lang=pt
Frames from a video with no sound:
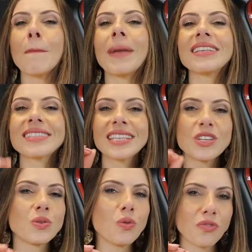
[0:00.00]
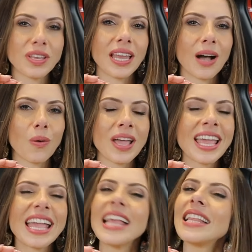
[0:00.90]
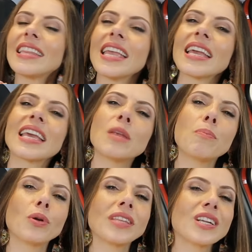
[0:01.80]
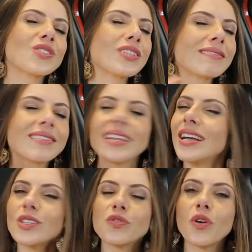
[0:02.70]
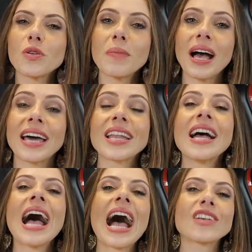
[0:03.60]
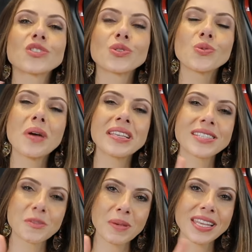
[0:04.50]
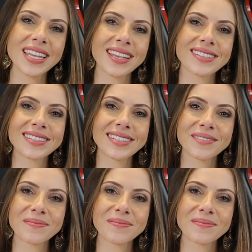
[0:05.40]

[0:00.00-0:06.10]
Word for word: mas que no final ele tem aquele poder de transformar a sua experiência.